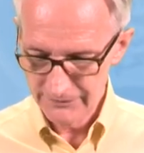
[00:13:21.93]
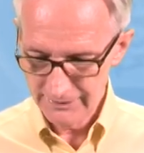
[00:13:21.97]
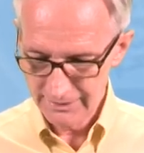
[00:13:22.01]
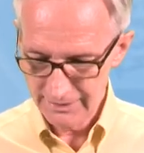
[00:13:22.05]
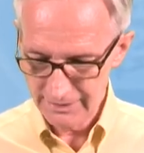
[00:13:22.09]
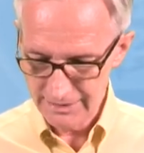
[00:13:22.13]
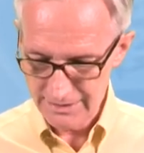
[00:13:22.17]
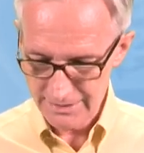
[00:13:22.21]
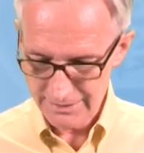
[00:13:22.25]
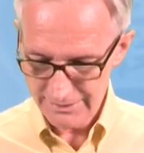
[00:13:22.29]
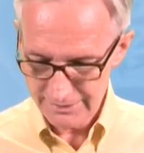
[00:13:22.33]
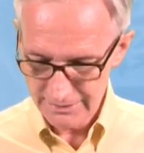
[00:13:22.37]

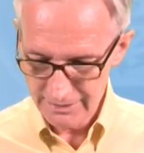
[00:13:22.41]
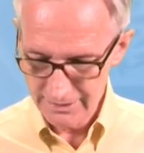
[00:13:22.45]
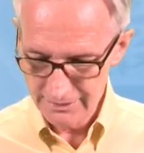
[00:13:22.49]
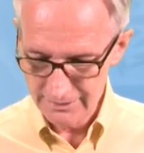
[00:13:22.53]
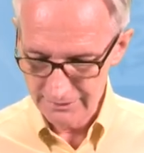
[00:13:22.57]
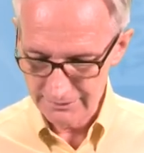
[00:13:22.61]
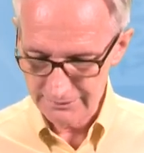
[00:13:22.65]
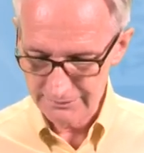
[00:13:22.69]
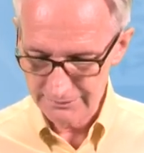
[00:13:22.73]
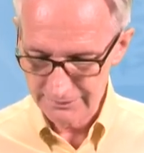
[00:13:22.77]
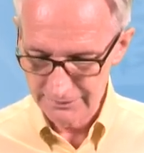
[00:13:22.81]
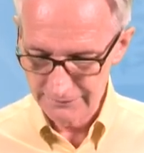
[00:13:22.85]

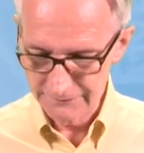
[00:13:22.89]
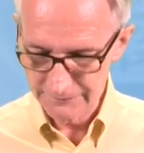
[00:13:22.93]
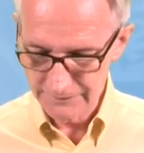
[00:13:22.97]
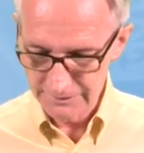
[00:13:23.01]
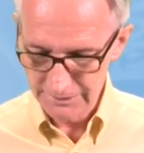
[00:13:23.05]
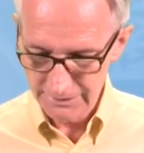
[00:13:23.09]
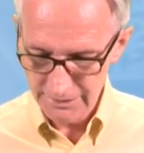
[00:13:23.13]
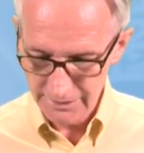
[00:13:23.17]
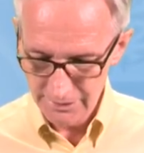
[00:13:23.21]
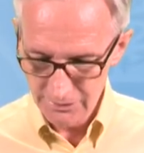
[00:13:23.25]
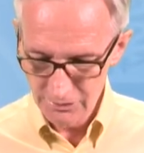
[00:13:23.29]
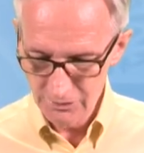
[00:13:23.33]
está
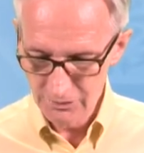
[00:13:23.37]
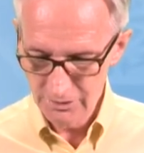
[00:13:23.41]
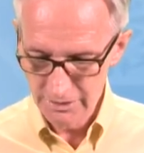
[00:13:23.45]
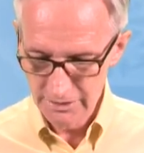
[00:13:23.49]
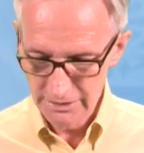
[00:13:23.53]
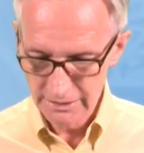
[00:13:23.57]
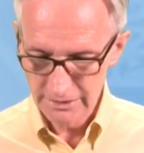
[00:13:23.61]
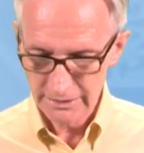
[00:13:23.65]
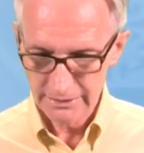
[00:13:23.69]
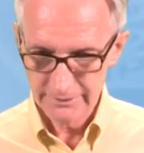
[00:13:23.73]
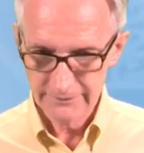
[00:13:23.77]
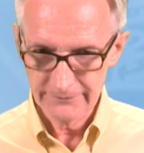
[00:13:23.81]
definido
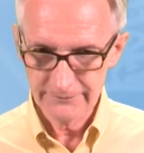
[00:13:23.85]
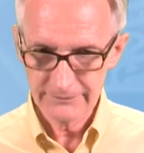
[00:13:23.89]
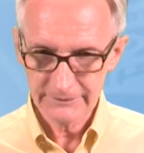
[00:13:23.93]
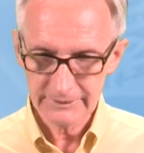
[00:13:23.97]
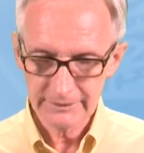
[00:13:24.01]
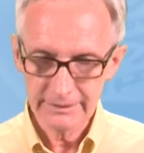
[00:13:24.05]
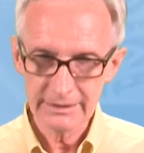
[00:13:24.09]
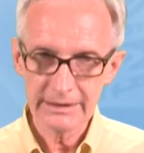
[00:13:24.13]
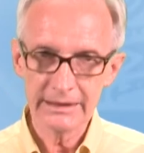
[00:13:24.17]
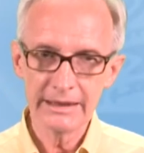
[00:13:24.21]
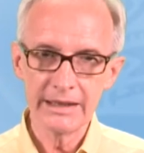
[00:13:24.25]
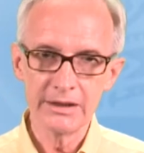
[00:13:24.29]

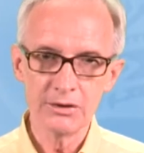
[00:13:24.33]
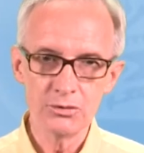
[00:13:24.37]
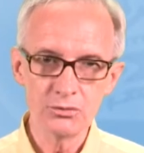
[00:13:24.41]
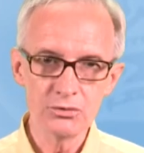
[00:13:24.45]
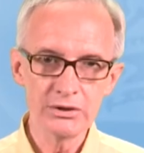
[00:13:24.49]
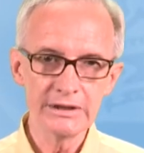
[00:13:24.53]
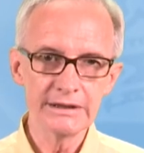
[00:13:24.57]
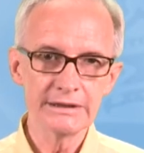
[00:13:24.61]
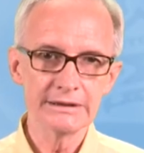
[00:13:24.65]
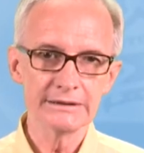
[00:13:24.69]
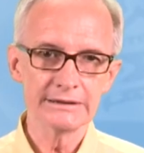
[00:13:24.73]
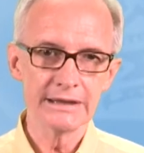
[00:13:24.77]
en un
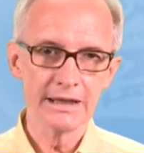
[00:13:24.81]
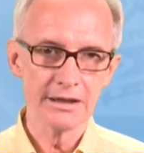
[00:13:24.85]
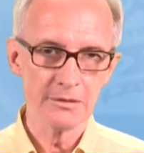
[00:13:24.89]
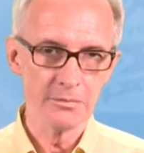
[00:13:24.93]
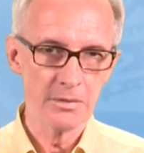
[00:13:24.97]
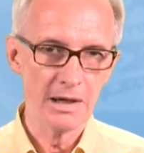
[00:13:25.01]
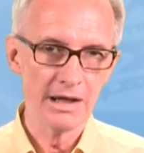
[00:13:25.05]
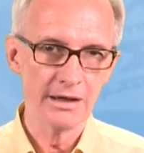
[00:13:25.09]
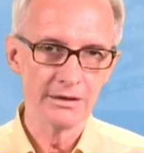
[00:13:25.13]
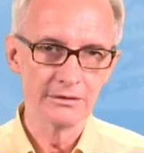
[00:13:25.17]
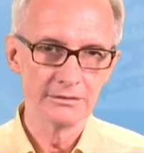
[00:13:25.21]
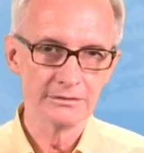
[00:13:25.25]

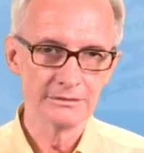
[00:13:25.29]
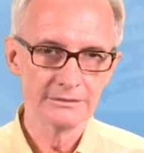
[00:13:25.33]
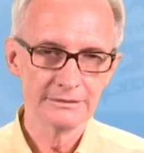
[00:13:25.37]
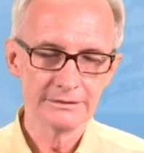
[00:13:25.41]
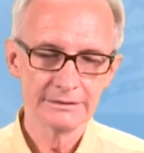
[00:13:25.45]
intervalo.